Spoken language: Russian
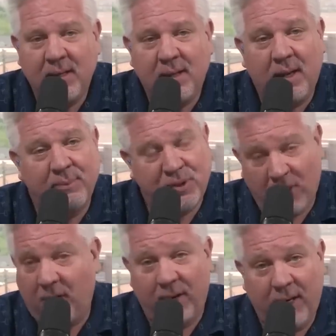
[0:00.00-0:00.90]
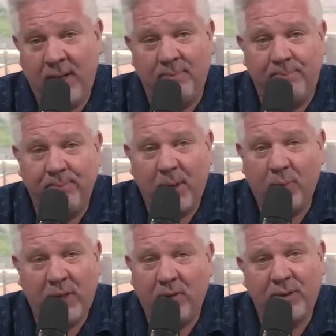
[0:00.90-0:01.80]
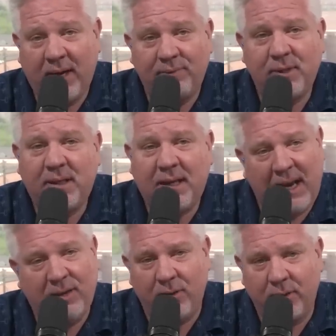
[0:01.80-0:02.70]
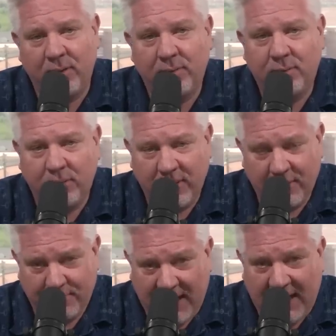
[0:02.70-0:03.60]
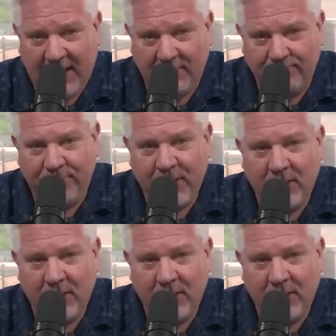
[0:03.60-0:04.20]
Мне жаль, но мы не должны потворствовать их воле.